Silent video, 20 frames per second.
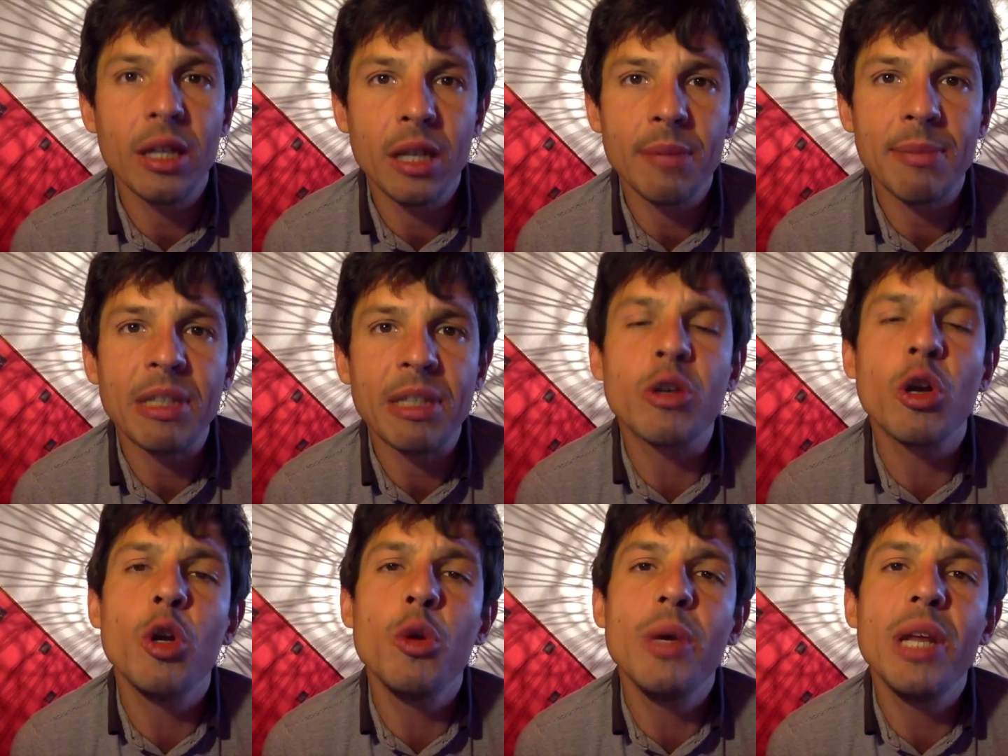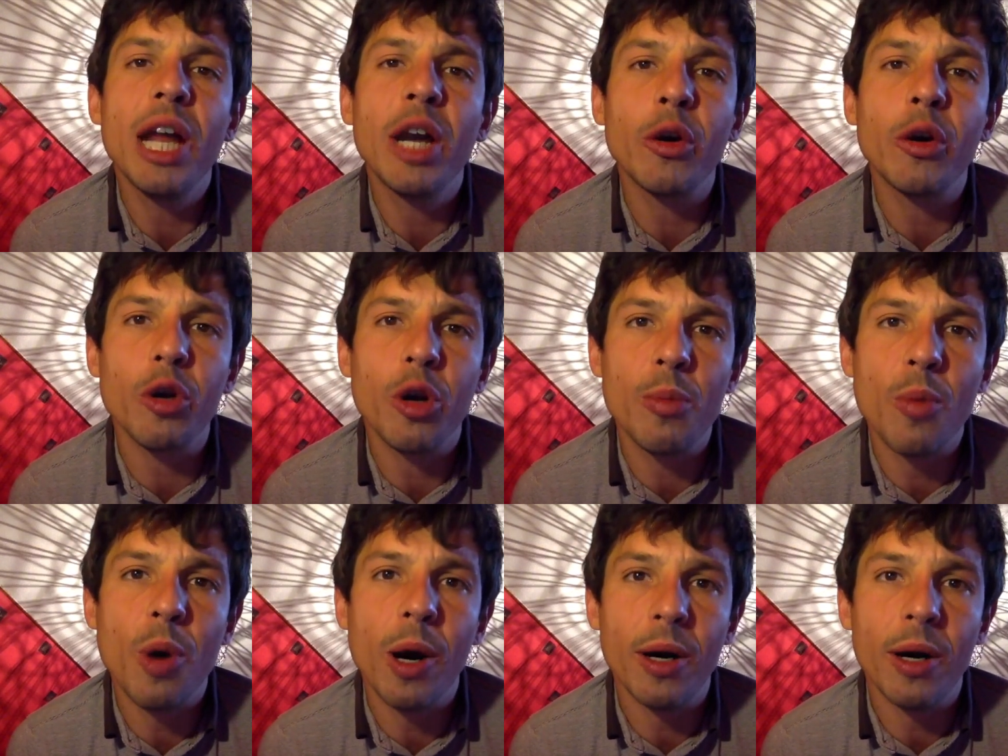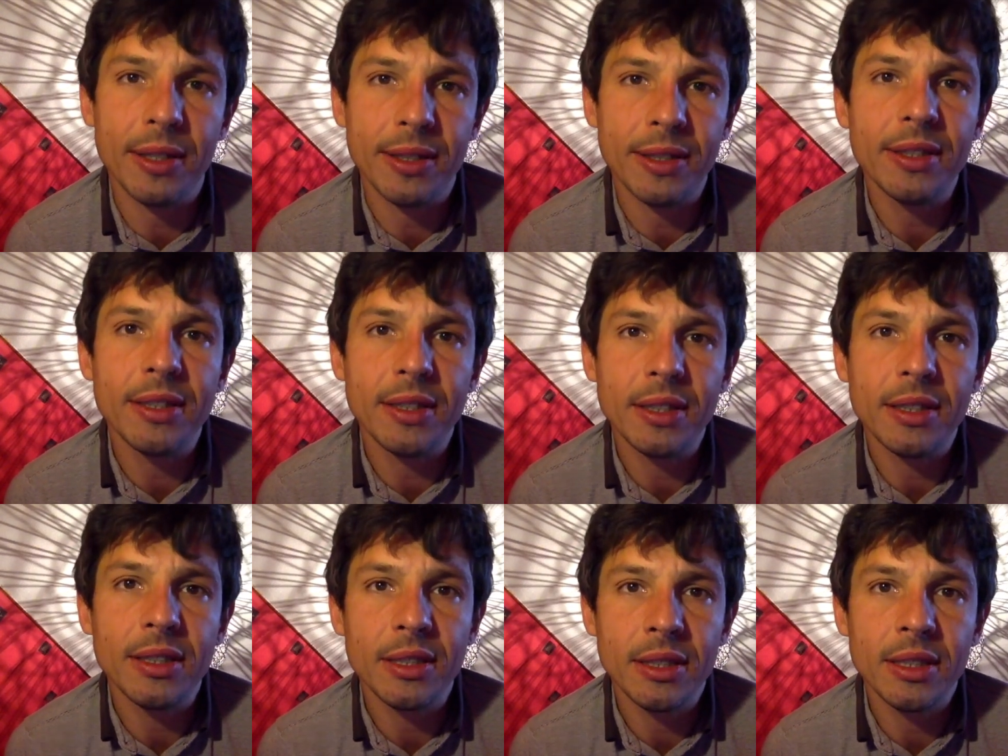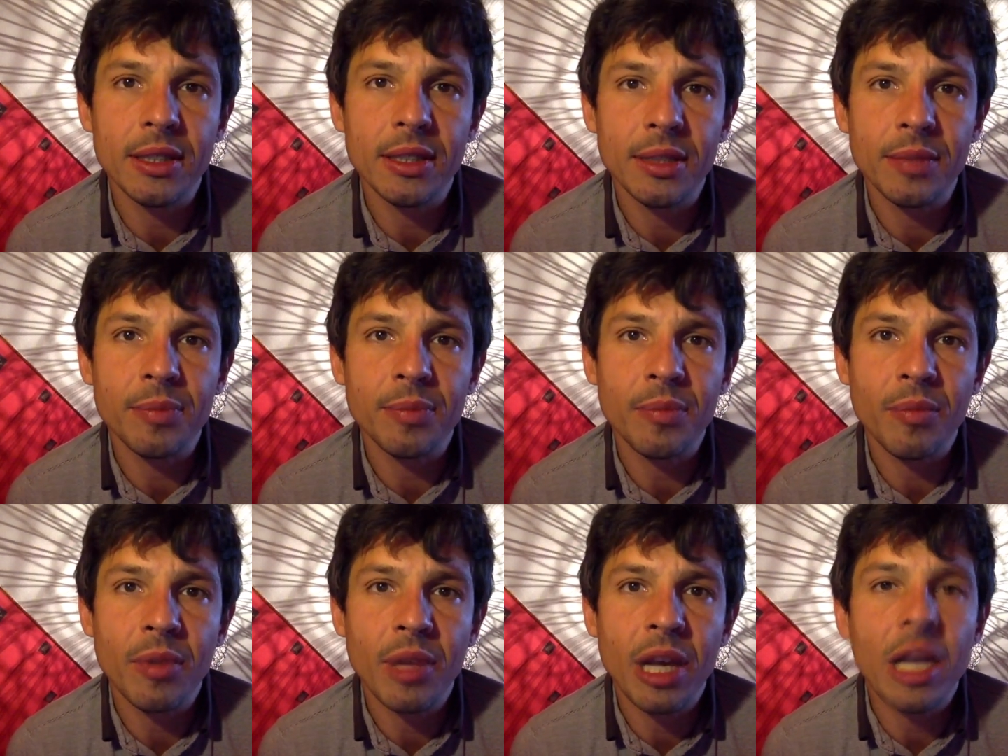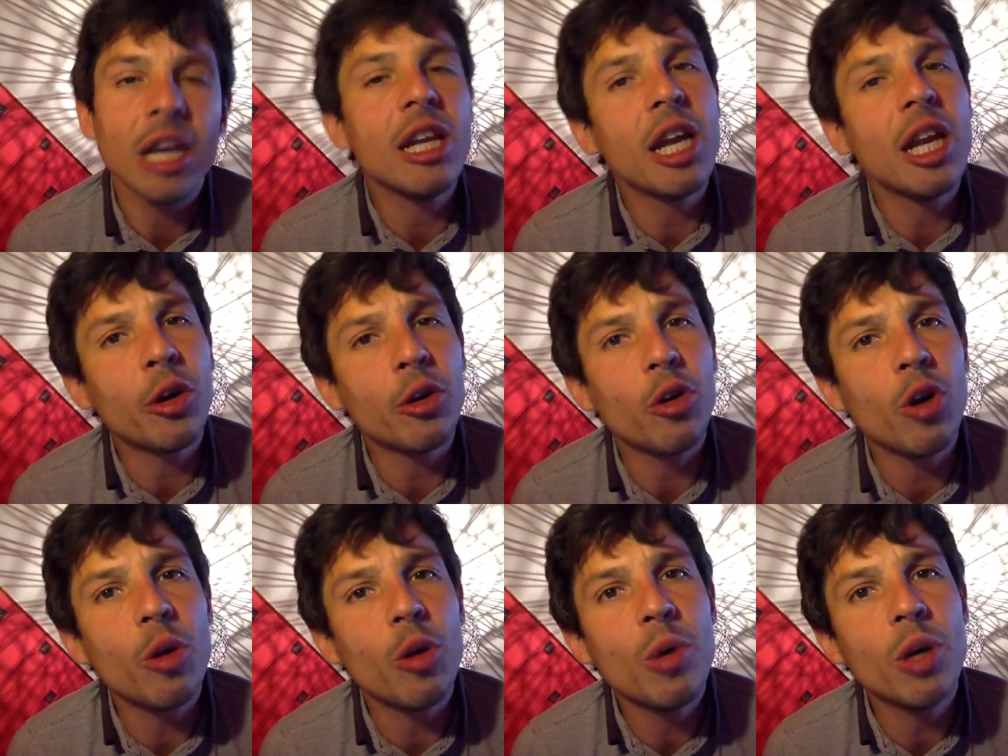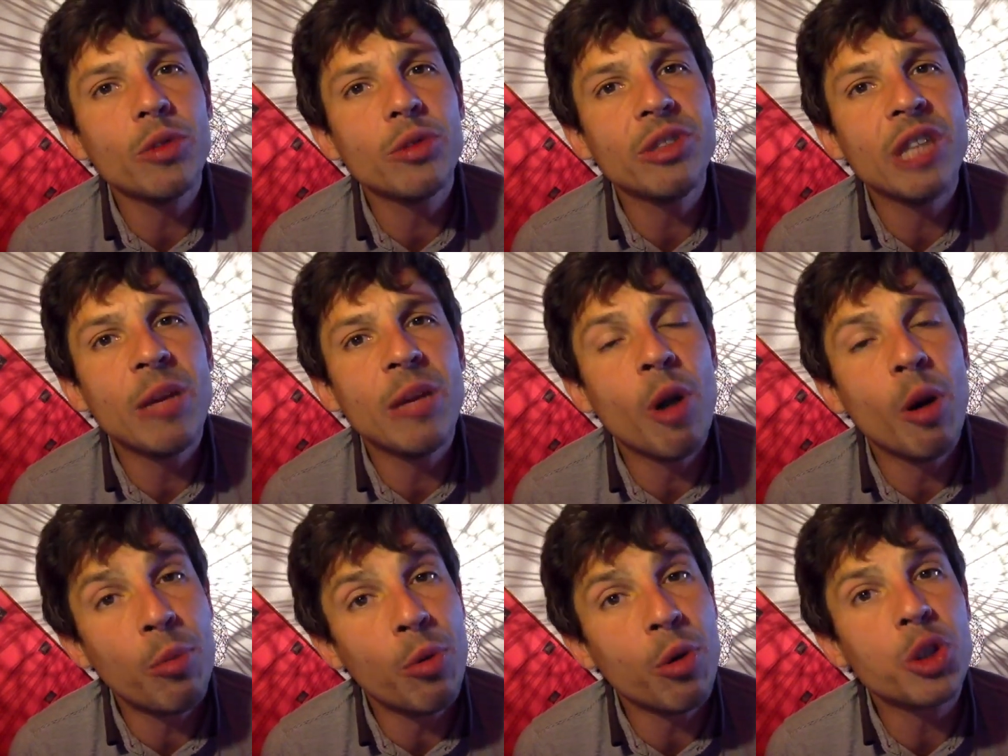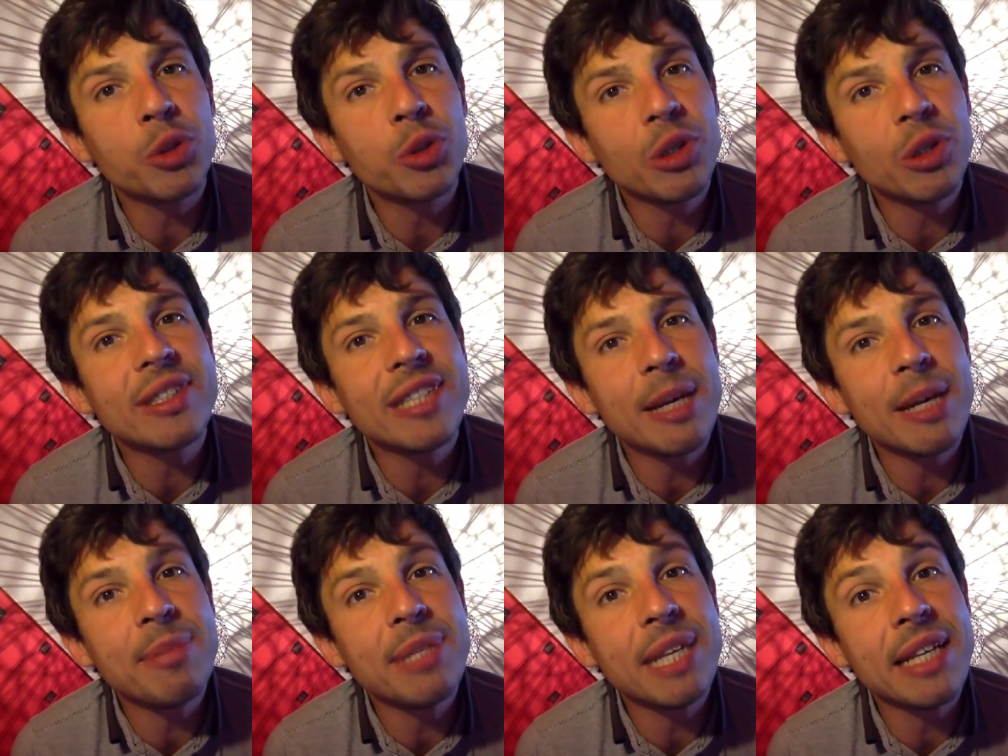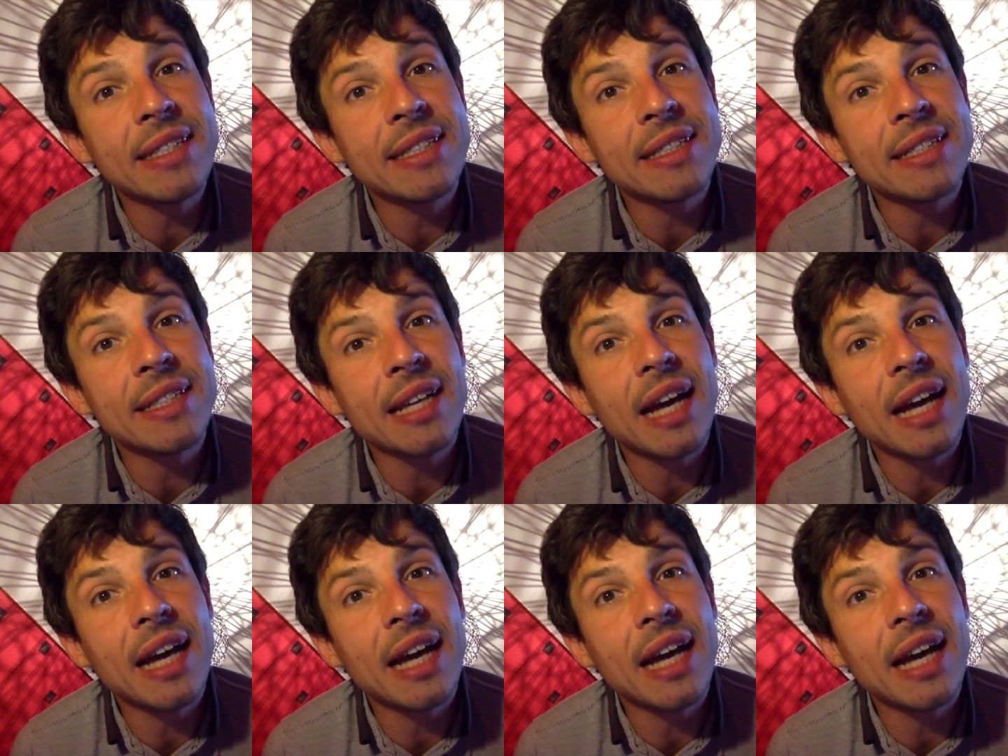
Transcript: Parce que lui, il a cru en moi. Il a cru en moi tout d'abord pour jouer dans sa pièce.